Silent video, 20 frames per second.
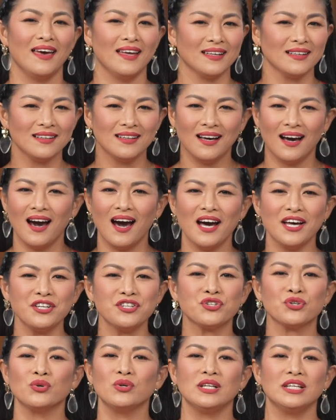And
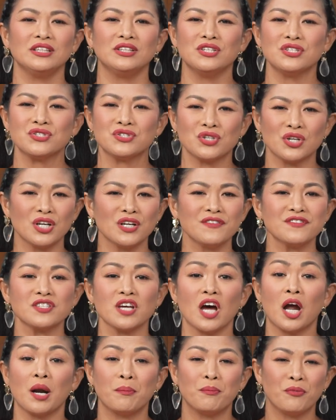God truly
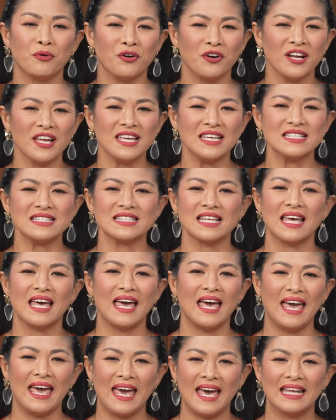deserves our praise
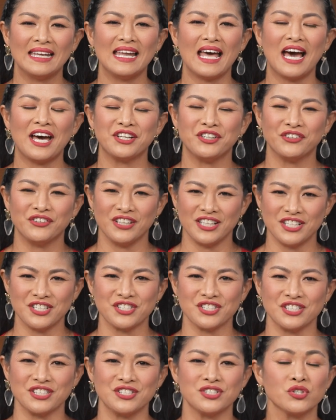and
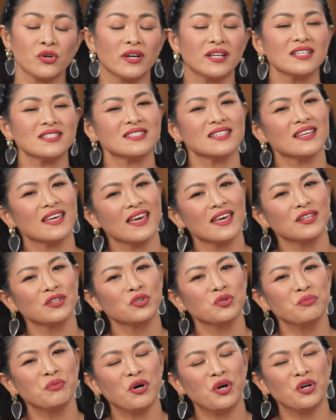adoration. Join us again
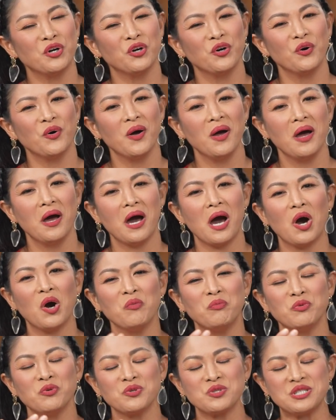tomorrow.
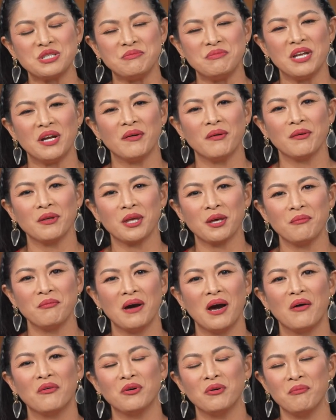Ako po si Miriam
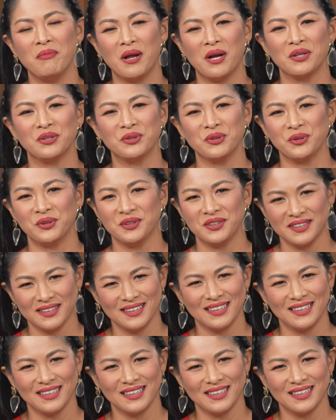Kimbao Roberto.